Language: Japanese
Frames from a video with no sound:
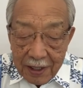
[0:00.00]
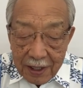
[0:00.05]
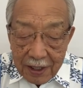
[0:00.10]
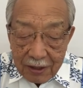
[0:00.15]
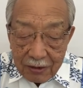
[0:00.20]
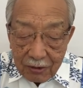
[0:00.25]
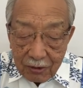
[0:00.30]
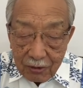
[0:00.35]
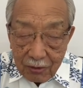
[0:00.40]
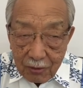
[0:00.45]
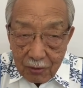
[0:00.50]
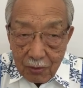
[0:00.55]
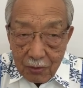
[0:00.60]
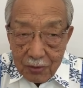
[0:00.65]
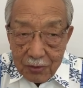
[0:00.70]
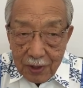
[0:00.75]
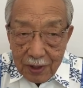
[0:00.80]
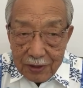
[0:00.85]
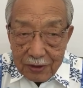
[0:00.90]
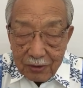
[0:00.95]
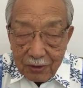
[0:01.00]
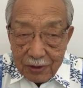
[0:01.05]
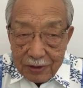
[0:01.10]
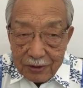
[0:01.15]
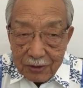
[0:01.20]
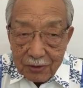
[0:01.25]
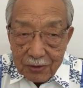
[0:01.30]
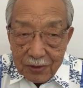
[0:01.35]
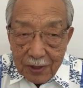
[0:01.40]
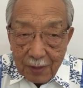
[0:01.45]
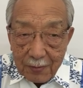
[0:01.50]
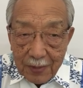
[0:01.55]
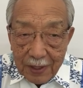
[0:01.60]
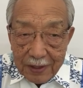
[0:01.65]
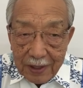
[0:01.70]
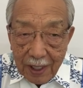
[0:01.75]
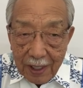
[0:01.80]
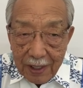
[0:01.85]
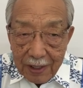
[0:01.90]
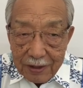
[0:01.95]
この恒大とかその他ま
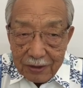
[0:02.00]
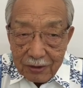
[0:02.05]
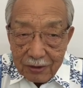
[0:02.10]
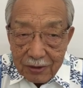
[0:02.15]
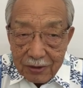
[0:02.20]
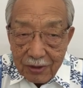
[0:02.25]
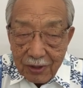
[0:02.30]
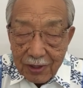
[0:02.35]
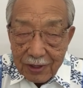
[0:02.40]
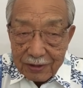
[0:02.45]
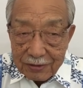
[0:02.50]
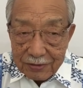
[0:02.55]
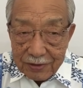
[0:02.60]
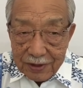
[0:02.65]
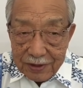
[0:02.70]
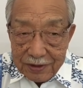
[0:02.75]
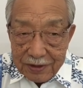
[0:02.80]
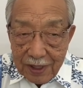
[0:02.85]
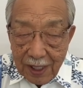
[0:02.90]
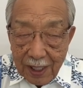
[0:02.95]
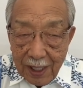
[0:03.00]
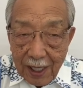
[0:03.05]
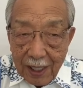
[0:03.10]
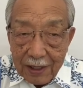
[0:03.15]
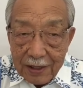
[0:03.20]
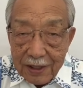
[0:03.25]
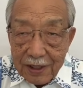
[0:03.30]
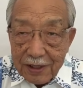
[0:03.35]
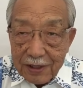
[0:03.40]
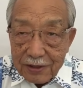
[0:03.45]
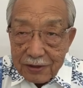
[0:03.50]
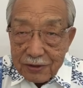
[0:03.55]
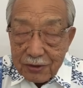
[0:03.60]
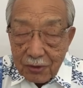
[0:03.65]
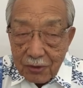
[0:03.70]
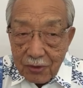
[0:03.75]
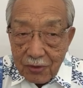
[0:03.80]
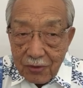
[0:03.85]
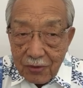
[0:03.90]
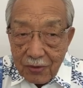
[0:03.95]
だいろいろあるんですが、そ
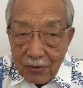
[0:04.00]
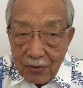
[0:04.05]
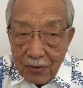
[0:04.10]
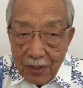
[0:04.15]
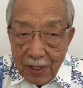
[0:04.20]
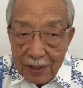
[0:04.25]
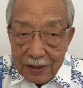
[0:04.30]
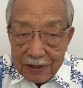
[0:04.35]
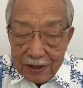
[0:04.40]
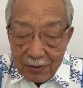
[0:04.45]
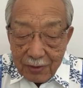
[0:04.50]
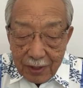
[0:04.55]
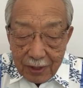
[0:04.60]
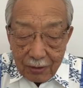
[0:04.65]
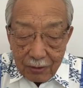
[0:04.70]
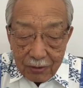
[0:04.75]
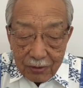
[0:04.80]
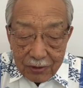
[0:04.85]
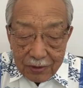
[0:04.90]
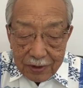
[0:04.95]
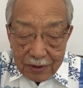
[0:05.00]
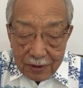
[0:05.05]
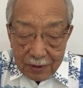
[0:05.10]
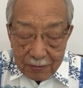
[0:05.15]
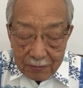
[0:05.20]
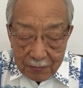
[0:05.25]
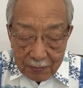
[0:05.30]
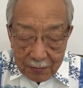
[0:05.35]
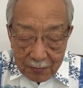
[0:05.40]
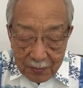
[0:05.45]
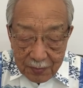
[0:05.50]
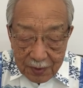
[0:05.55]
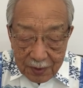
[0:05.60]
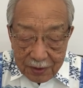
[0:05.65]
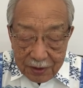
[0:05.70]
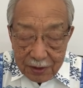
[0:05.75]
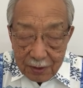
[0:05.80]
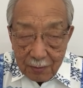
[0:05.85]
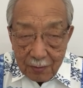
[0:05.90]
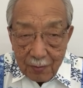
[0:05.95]
の会社はこの
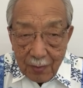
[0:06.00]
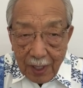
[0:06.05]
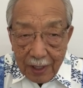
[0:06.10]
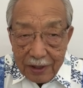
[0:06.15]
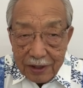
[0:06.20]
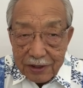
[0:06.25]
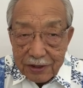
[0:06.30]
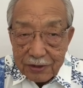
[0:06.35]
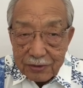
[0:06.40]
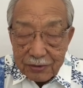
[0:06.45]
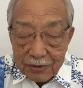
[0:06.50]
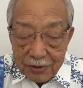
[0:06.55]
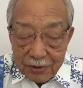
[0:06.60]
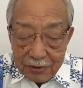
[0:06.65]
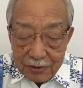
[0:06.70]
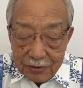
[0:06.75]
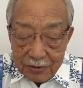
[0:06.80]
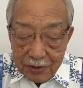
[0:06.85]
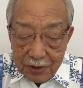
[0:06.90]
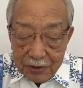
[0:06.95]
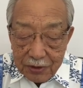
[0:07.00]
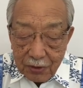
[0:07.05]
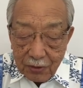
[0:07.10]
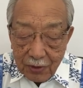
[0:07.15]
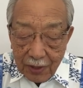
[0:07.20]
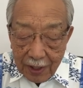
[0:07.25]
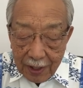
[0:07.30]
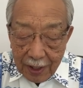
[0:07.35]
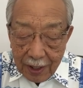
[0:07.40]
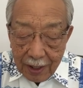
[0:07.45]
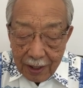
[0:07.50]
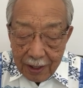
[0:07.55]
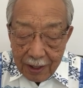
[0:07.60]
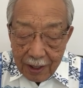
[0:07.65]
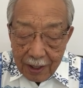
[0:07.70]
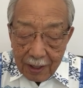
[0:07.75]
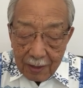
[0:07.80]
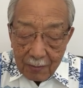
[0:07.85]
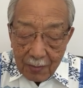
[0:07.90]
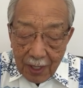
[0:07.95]
まあ、基準っていうんでしょうかね、
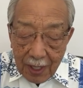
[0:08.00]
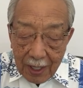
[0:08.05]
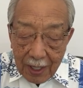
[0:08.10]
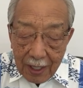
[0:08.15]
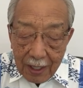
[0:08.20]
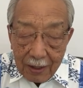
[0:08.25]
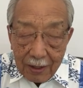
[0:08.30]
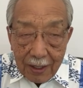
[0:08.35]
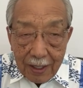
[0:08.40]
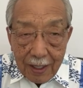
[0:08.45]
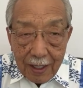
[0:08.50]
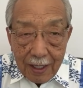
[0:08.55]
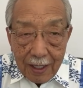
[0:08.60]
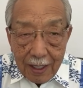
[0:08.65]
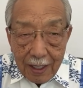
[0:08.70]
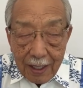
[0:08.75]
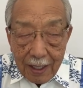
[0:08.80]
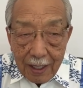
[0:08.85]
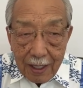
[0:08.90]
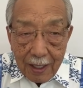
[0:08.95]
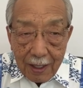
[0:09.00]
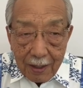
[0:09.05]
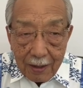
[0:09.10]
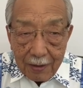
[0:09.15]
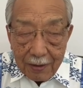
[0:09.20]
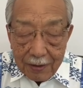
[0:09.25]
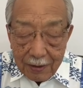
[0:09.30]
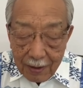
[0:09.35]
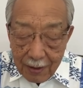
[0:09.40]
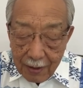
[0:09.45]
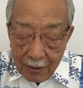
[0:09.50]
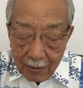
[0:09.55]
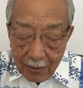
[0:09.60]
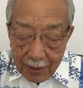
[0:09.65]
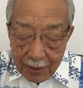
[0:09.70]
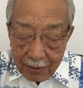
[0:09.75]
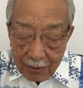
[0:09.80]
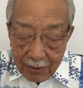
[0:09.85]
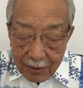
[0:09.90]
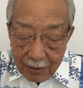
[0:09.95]
まあ、
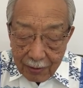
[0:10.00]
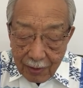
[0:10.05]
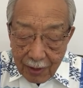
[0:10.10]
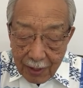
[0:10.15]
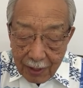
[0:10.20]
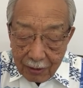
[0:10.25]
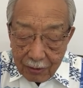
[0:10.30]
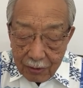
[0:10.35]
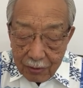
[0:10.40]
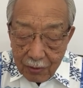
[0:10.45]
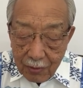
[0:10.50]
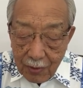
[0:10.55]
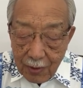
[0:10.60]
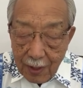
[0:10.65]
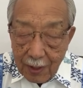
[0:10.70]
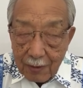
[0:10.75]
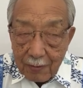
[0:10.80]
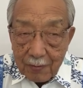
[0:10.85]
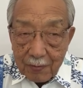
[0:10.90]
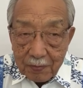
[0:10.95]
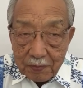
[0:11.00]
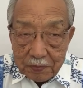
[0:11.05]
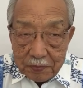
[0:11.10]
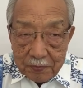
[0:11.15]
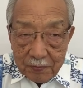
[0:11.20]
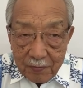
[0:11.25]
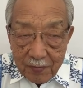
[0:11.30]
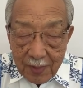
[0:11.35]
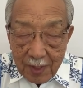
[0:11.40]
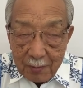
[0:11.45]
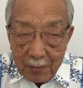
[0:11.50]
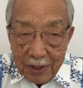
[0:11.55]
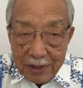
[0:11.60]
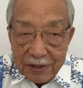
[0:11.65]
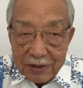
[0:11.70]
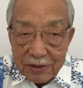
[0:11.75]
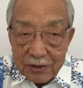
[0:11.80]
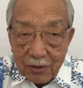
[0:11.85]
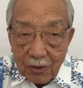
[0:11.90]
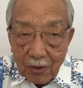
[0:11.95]
我々はこれは3
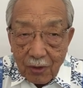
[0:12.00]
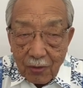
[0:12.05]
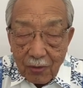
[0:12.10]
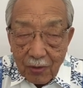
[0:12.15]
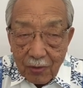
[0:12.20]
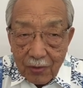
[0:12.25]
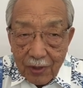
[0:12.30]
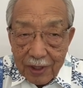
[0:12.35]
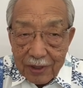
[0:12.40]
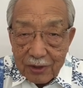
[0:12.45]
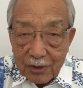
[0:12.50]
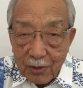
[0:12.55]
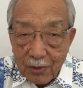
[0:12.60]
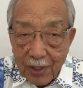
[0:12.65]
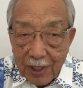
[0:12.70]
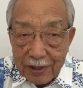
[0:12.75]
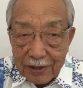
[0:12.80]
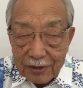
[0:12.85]
つのレッドライン